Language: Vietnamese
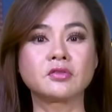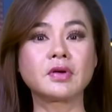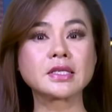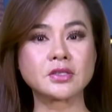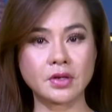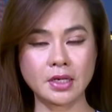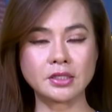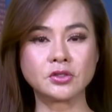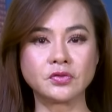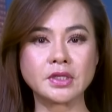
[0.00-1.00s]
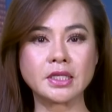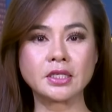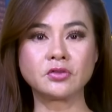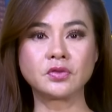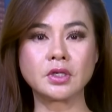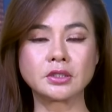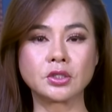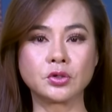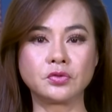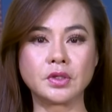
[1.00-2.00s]
Và sau đây là những phần tin địa phương
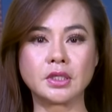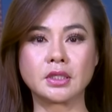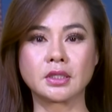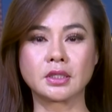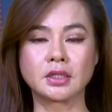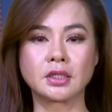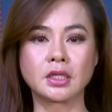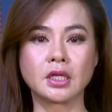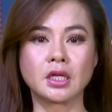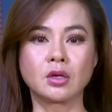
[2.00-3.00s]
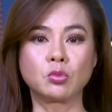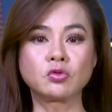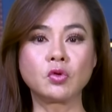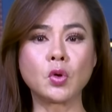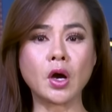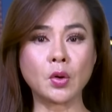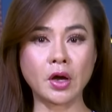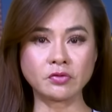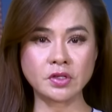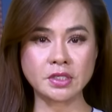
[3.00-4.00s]
thưa quý vị. Một vụ hỏa
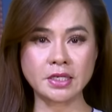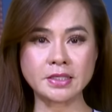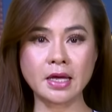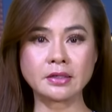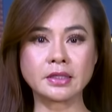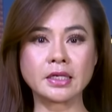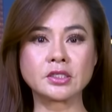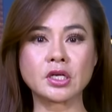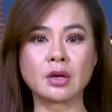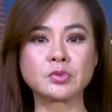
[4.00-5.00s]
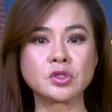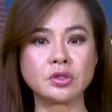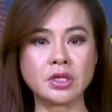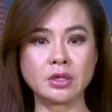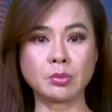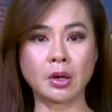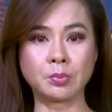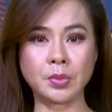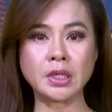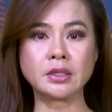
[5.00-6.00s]
hoạn vừa xảy ra ở tại trạm trữ điện
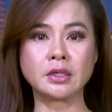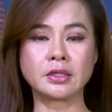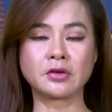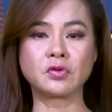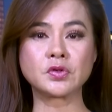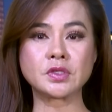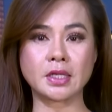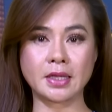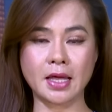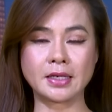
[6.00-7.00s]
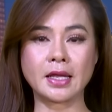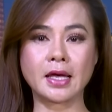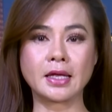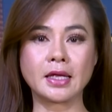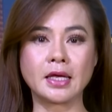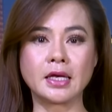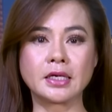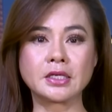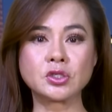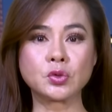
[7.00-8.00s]
bằng pin ở thành phố Santa Ana
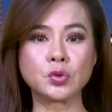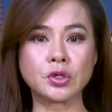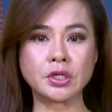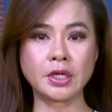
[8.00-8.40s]
khiến cho khu kỹ